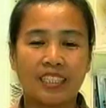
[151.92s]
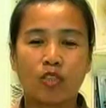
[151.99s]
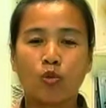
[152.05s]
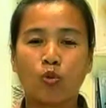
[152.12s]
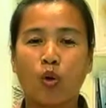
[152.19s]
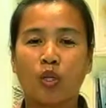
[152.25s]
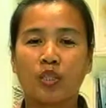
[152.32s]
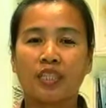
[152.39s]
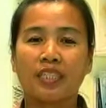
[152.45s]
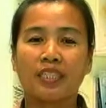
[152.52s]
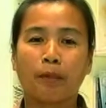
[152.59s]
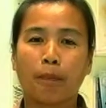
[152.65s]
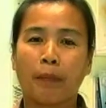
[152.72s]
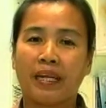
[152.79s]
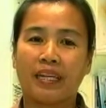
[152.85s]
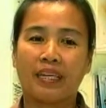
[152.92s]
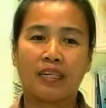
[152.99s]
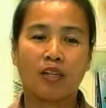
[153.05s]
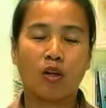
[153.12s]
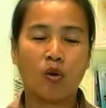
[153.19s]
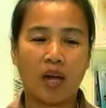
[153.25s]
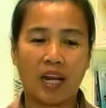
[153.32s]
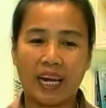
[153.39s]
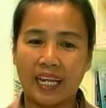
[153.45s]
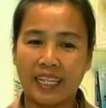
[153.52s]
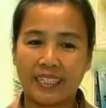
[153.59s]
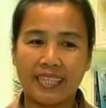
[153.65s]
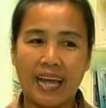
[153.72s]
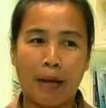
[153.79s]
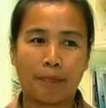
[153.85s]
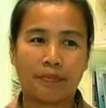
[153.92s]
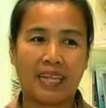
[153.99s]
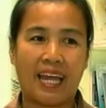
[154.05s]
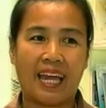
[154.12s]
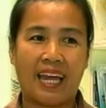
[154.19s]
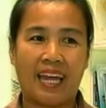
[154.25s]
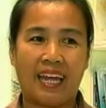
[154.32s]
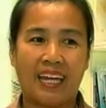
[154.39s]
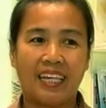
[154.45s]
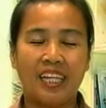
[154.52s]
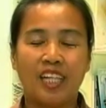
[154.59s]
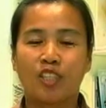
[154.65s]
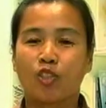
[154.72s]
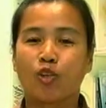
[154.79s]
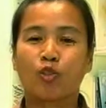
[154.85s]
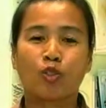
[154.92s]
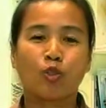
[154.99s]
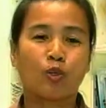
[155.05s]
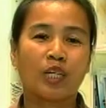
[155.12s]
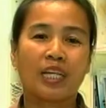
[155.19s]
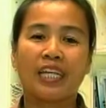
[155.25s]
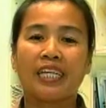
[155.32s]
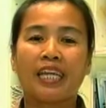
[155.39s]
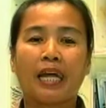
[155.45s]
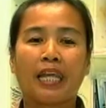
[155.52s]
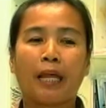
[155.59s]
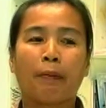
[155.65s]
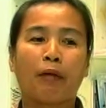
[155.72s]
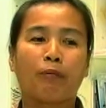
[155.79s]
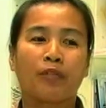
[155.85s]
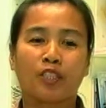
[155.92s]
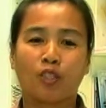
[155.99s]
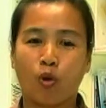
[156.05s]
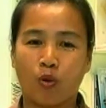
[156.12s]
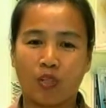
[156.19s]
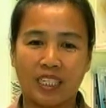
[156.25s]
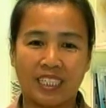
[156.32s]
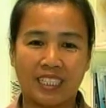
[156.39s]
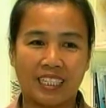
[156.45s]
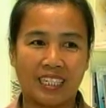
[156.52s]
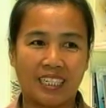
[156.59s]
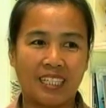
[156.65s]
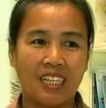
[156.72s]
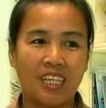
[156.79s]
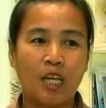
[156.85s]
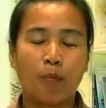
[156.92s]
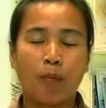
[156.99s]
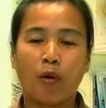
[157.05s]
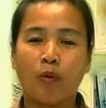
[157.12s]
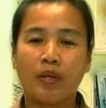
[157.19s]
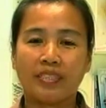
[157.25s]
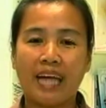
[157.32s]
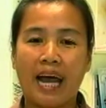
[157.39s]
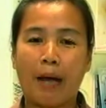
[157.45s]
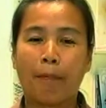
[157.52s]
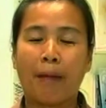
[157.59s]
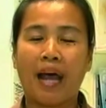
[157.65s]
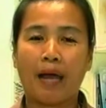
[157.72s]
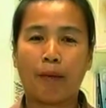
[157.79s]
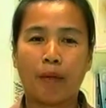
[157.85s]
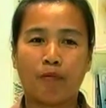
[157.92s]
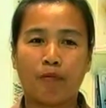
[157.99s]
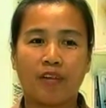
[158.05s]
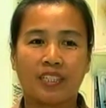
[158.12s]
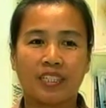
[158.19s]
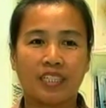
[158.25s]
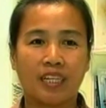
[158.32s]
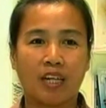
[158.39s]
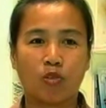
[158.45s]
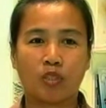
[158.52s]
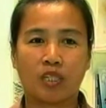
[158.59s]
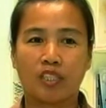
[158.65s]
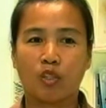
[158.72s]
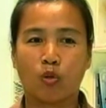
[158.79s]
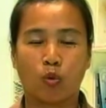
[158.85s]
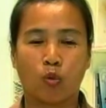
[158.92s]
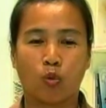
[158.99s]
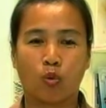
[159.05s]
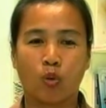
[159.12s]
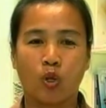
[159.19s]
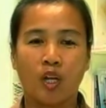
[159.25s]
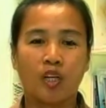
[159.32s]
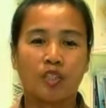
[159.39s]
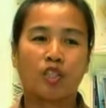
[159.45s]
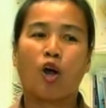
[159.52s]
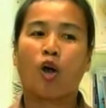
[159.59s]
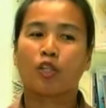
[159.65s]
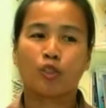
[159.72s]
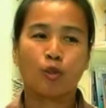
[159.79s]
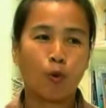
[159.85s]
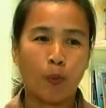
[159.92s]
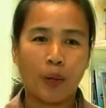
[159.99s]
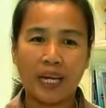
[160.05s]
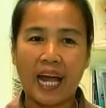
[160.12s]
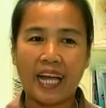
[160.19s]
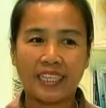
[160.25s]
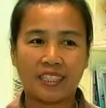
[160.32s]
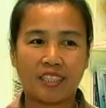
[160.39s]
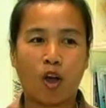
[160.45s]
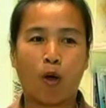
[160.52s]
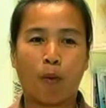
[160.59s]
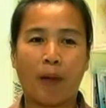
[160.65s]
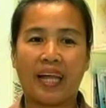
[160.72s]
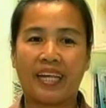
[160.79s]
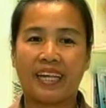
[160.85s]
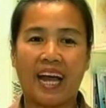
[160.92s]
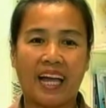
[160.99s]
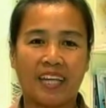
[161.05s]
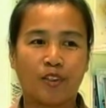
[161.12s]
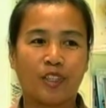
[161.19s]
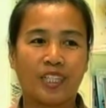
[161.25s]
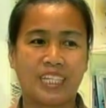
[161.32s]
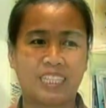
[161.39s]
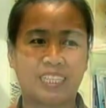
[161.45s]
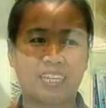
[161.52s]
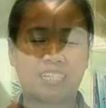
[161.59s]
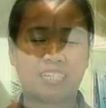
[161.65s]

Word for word: ถึงทุกคนที่จะเป็นโรคอะไรก็ตามแต่ ตรงจุดนี้อย่าได้ไปวิตกเลย เพราะว่าสามารถแบบว่าที่เราจะอยู่ต่อสู้มันได้ต่อไปได้ด้วยดี